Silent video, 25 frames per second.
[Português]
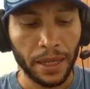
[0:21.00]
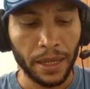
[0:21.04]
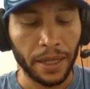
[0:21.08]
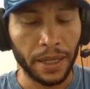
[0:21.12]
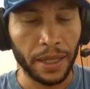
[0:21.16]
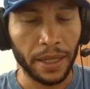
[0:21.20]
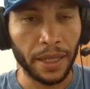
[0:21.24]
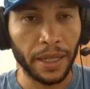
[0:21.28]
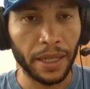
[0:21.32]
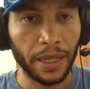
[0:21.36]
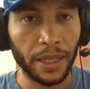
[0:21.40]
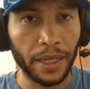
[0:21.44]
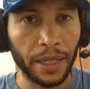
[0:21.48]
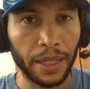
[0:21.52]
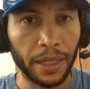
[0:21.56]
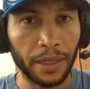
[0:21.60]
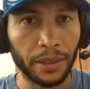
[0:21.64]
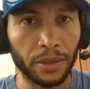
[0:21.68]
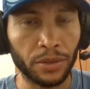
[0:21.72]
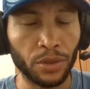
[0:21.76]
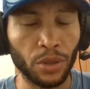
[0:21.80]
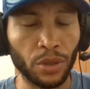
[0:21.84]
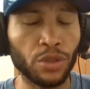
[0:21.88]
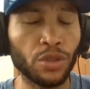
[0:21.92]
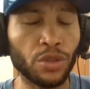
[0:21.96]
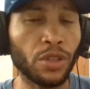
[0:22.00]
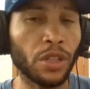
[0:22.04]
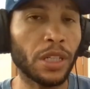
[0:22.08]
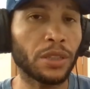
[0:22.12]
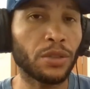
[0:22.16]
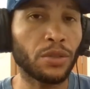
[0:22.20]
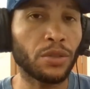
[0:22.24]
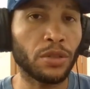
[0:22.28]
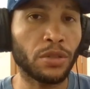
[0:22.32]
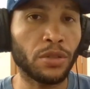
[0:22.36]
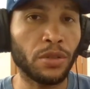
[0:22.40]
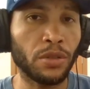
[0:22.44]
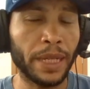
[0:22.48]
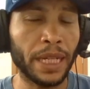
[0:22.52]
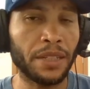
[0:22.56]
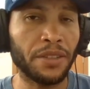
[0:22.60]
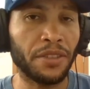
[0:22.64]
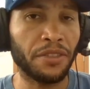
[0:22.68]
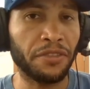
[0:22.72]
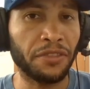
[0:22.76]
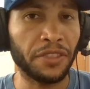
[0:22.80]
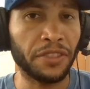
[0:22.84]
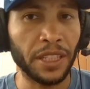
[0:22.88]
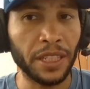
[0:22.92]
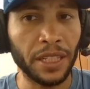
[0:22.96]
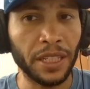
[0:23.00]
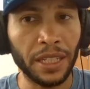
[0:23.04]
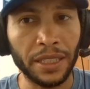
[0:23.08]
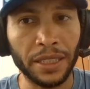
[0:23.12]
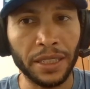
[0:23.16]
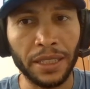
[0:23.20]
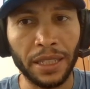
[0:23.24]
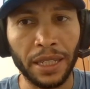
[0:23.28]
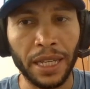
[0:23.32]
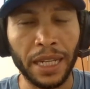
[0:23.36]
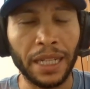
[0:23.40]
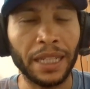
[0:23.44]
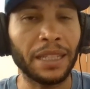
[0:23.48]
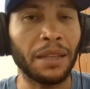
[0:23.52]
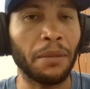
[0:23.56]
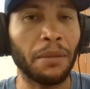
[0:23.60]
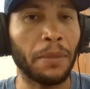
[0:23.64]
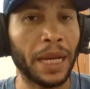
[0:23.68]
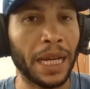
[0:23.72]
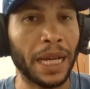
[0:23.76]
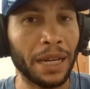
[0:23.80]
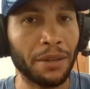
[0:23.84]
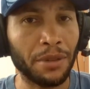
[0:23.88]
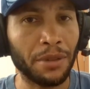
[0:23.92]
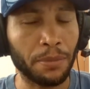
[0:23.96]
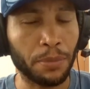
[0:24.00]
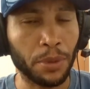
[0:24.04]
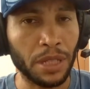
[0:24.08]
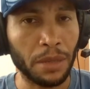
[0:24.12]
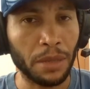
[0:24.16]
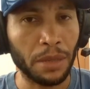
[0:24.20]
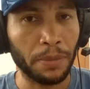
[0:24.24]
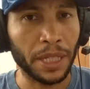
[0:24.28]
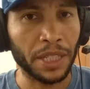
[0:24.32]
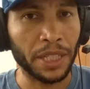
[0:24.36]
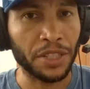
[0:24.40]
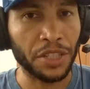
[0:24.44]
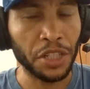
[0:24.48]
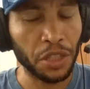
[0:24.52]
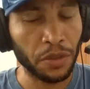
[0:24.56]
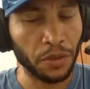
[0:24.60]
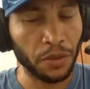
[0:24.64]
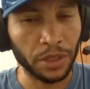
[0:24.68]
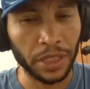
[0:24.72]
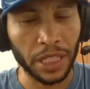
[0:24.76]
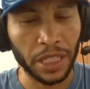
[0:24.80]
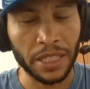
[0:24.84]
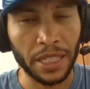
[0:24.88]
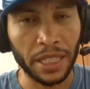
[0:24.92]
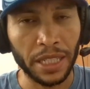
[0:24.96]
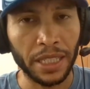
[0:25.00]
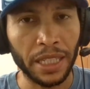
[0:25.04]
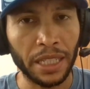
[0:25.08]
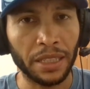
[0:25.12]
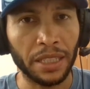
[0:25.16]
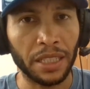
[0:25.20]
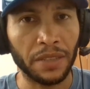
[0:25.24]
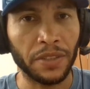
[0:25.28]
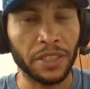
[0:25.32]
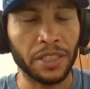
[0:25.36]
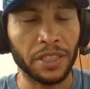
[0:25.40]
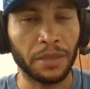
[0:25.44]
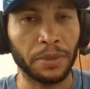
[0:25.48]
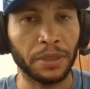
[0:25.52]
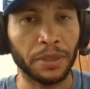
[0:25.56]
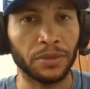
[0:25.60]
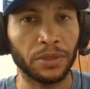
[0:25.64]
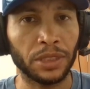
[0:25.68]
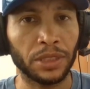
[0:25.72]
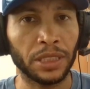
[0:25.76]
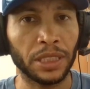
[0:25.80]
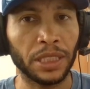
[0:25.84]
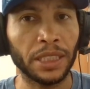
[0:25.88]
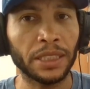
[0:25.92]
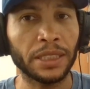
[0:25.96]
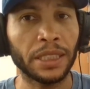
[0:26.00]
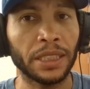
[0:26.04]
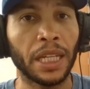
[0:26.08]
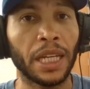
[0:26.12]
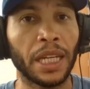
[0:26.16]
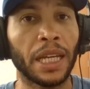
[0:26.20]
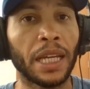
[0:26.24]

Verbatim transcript: É, só que os jogadores do Bahia de Feira ainda reclamaram após a partida, eu vou trazer aqui a entrevista para vocês.